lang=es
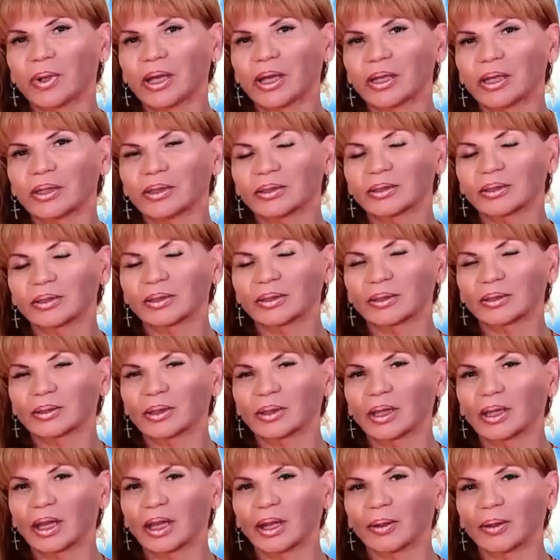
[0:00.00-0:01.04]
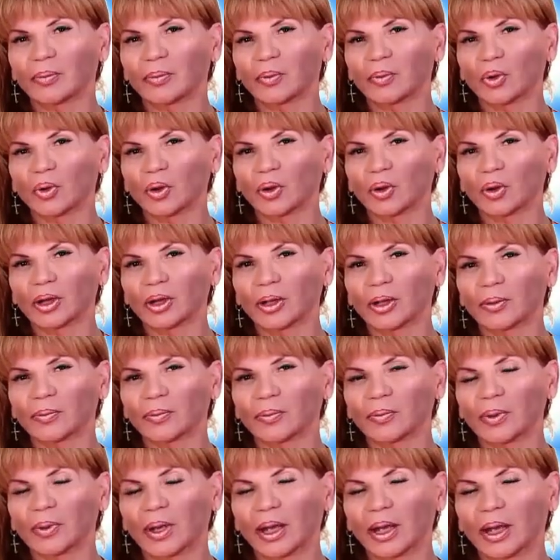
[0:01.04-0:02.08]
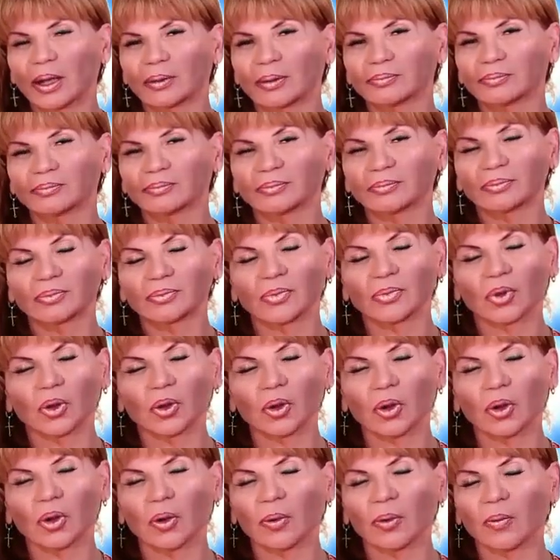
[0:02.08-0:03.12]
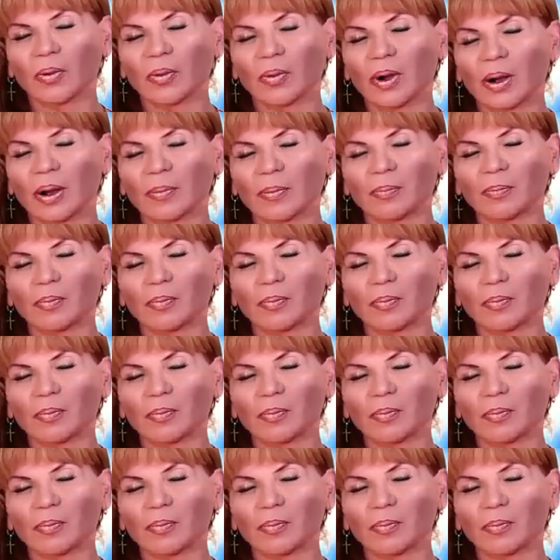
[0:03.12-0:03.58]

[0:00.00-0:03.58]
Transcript: bien los ojos y date cuenta de que a diario tienes en tus manos todas las